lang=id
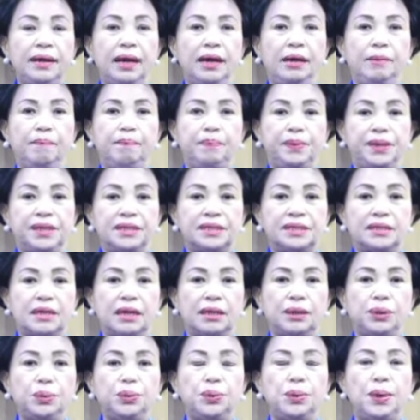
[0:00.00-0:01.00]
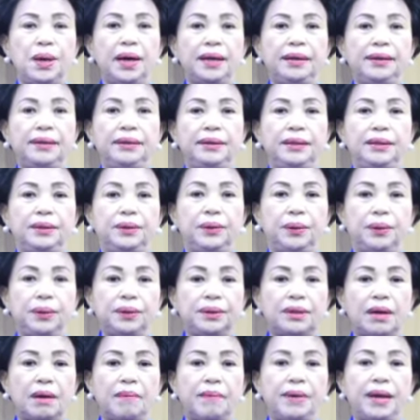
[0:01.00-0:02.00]
dan persatuan di
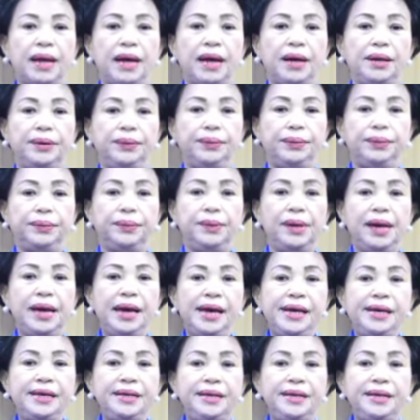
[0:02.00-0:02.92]
kota Manado